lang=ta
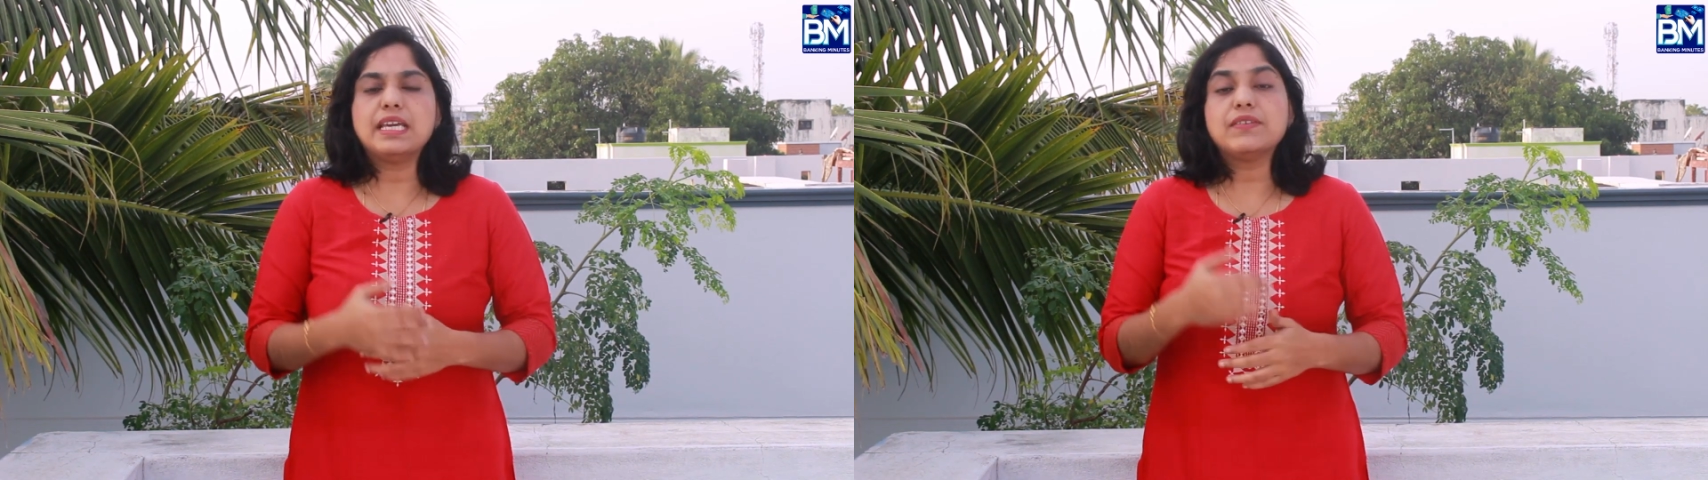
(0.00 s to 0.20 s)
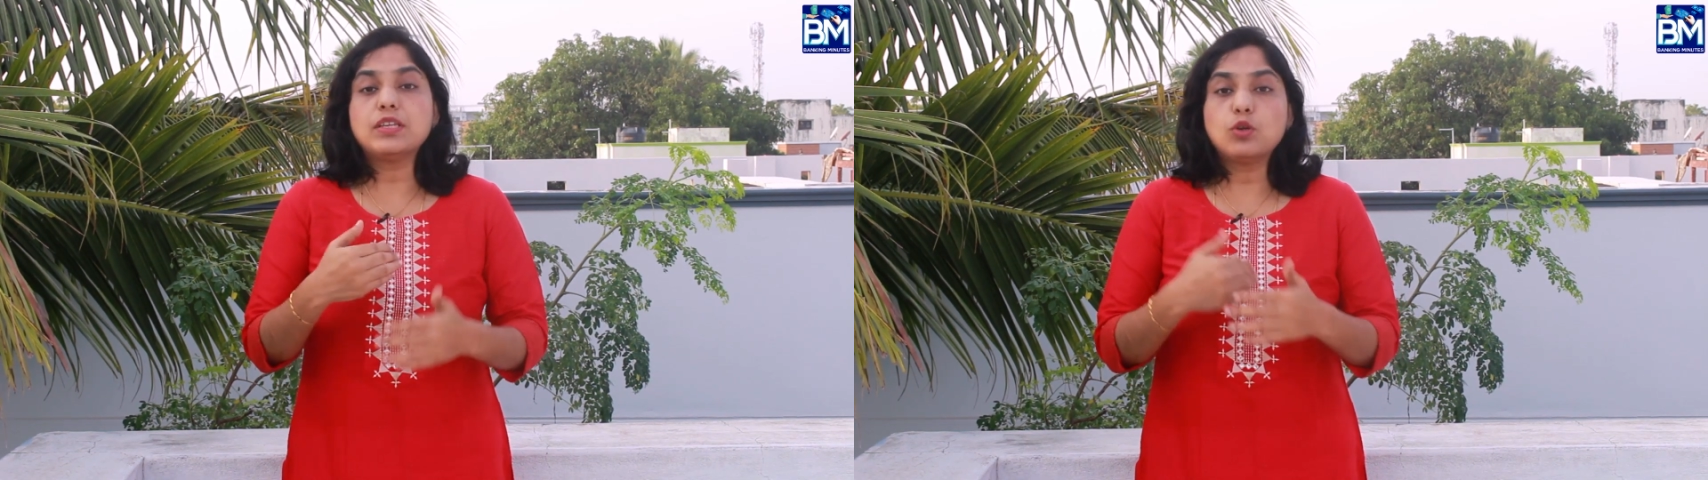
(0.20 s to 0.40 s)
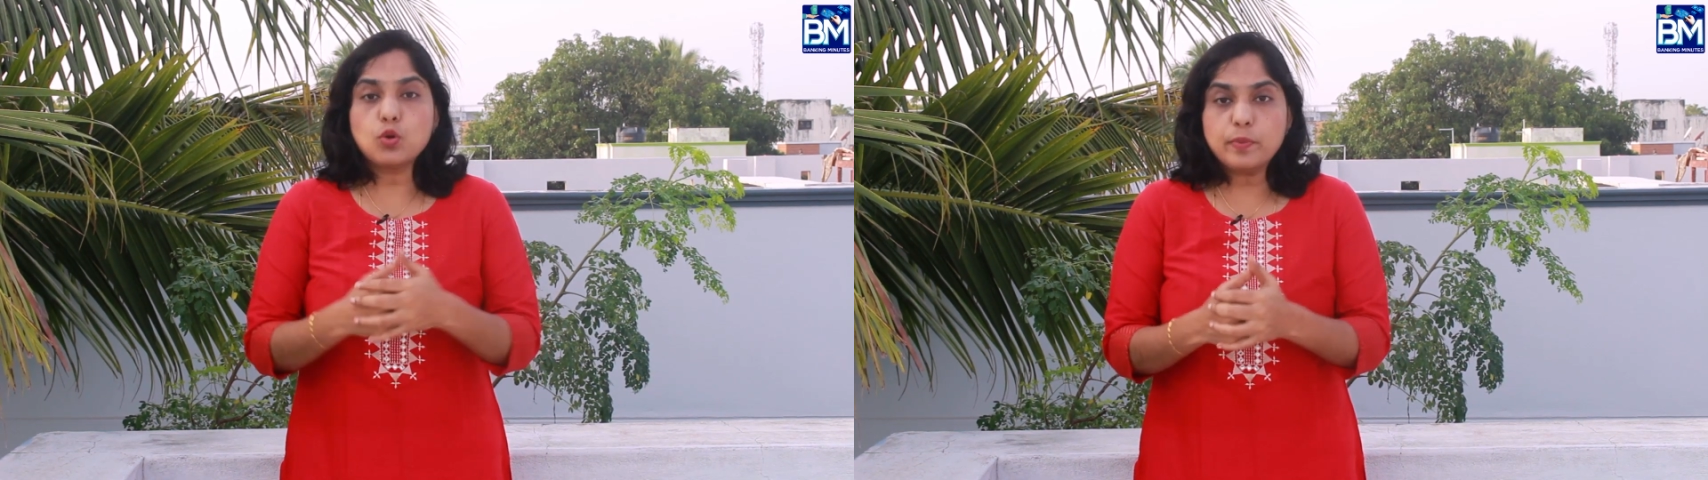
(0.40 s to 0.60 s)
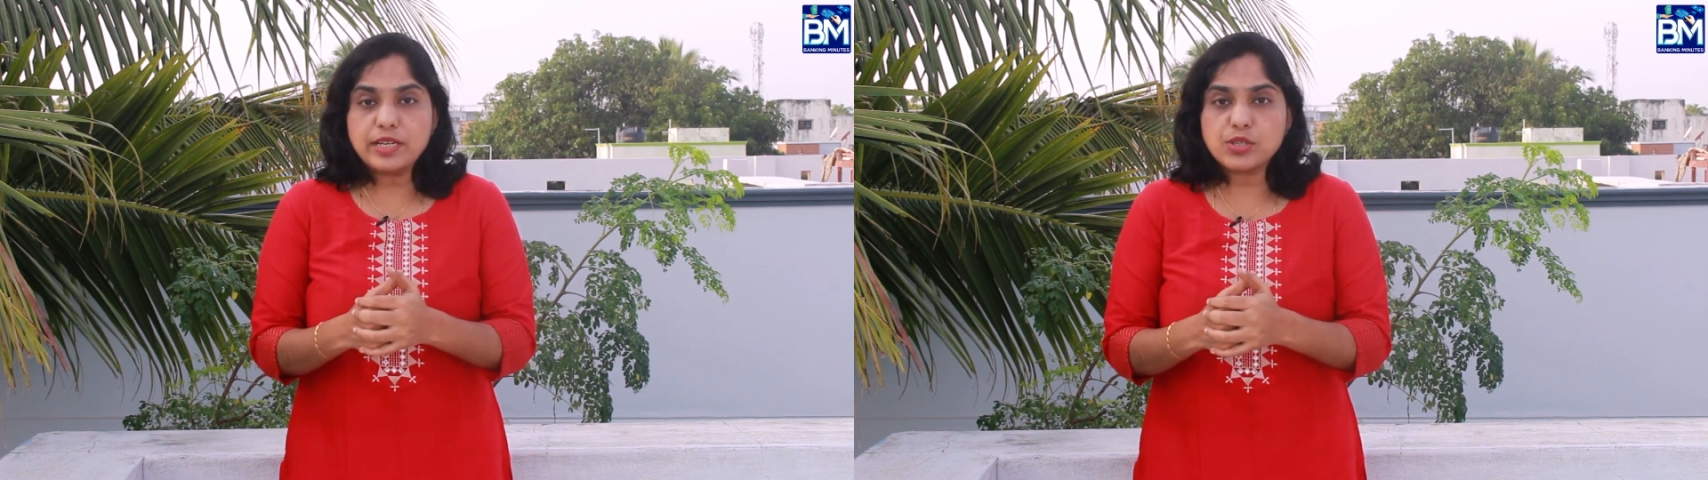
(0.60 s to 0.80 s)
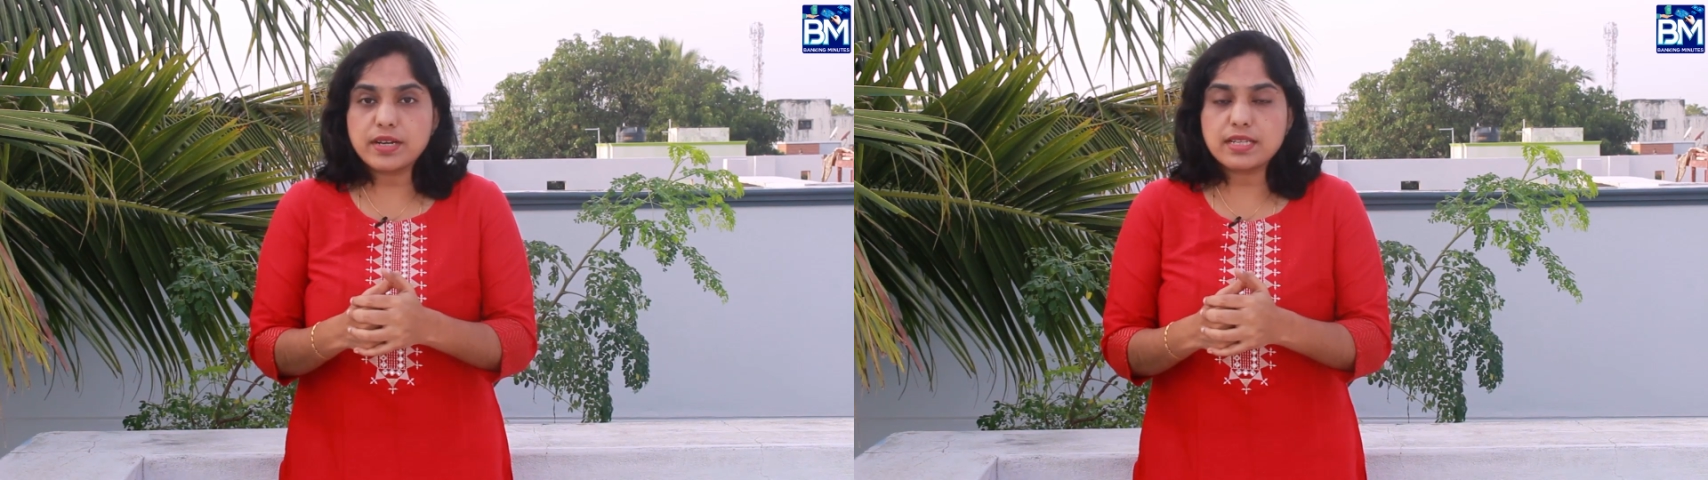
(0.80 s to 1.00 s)
இது வந்து குரூப்
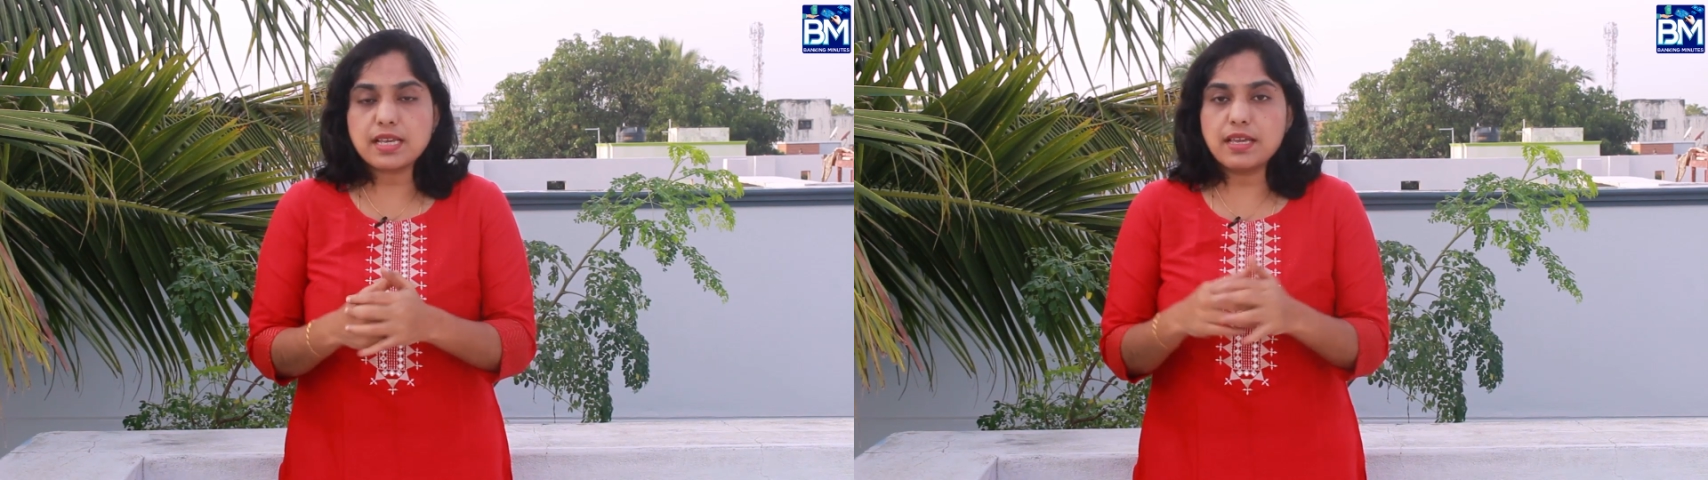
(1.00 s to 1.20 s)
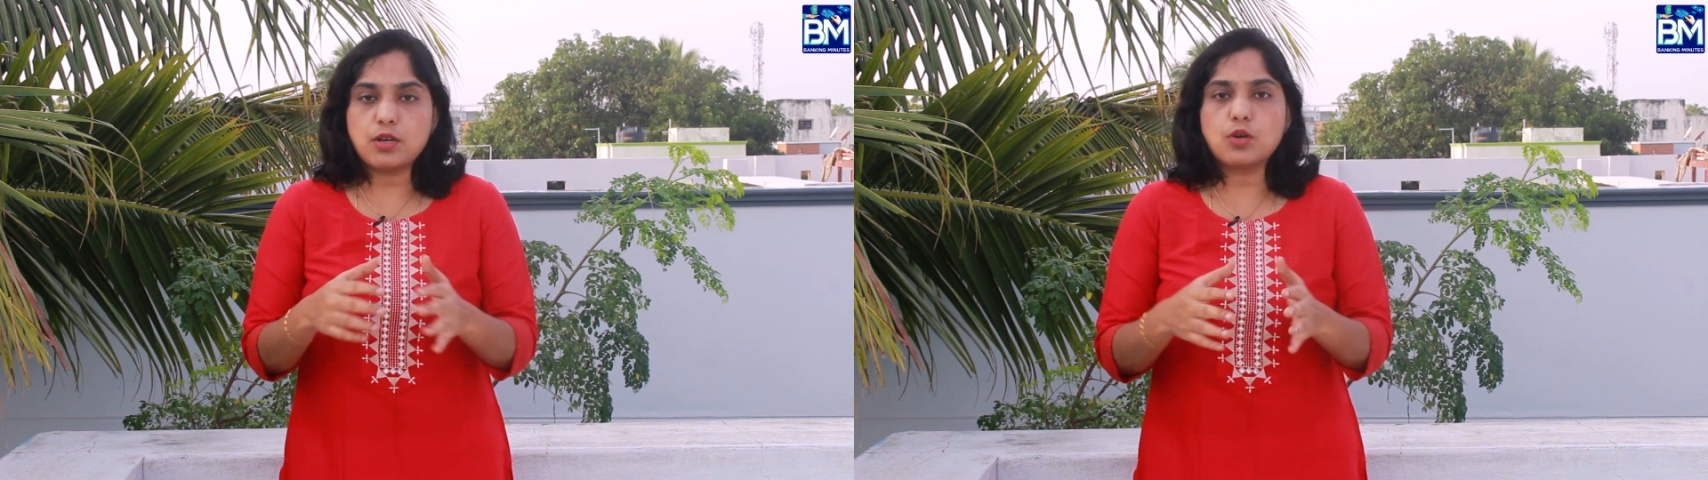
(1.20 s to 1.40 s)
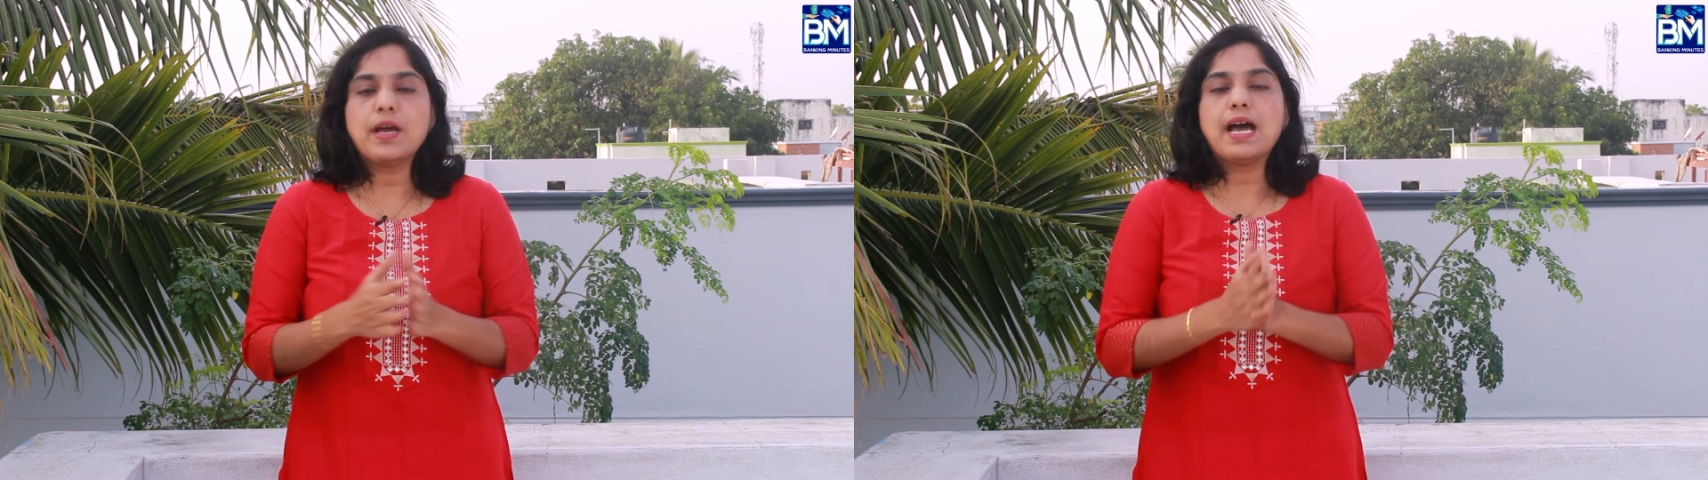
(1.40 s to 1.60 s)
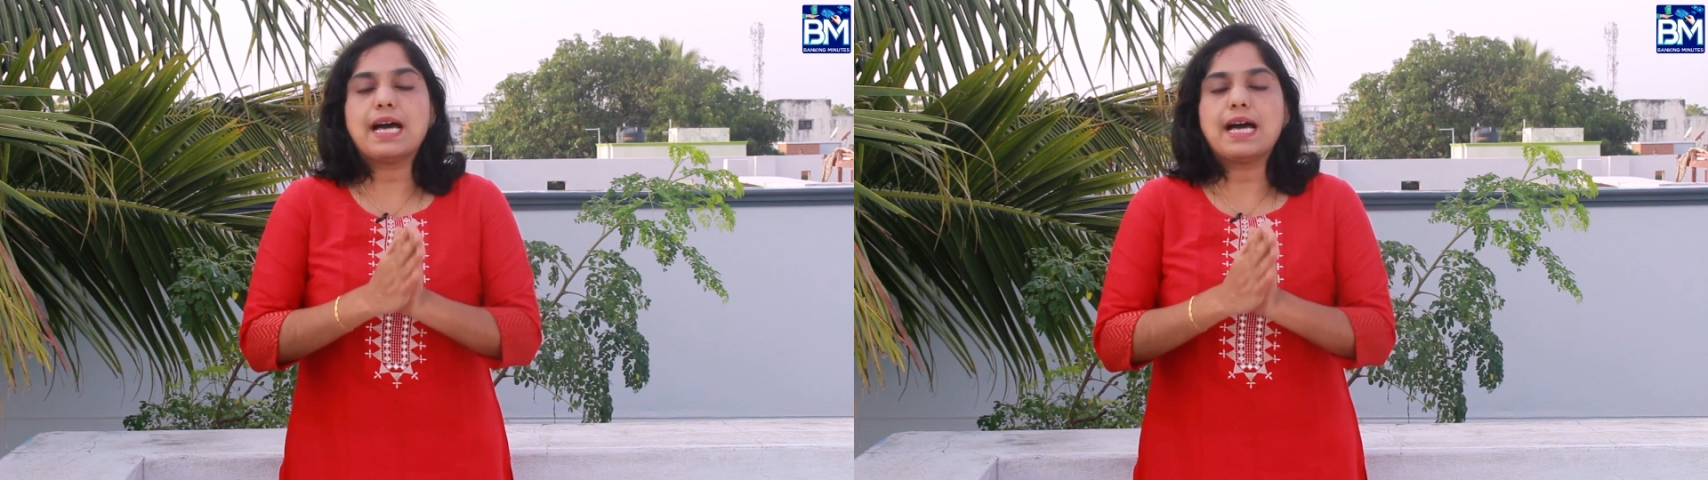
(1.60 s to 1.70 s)
இன்சூரன்ஸாக இருக்கும்